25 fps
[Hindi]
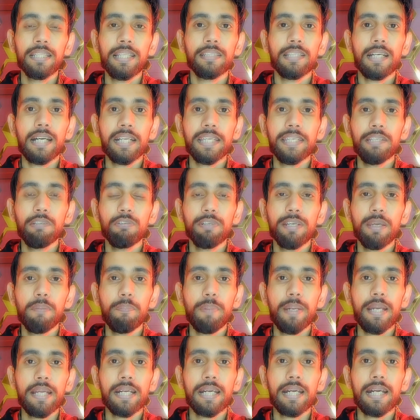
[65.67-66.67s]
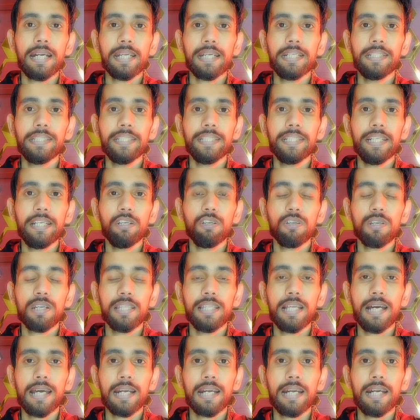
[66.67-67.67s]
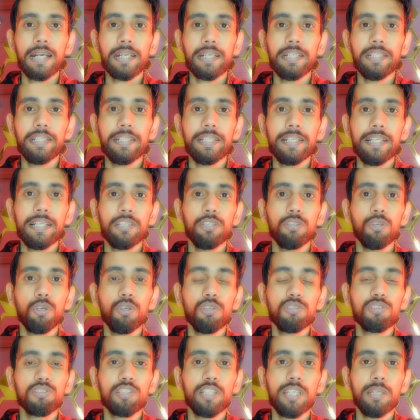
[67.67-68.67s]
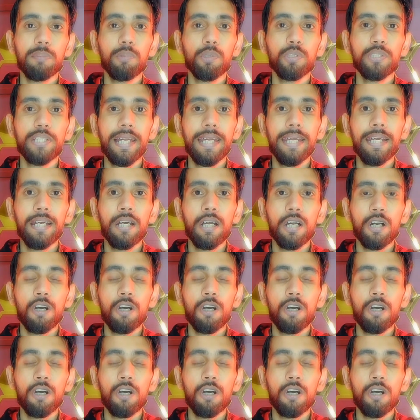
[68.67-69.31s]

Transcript: ताकि उनके पैन कार्ड की डिटेल और आधार कार्ड की डिटेल दोनों सेम हो जाए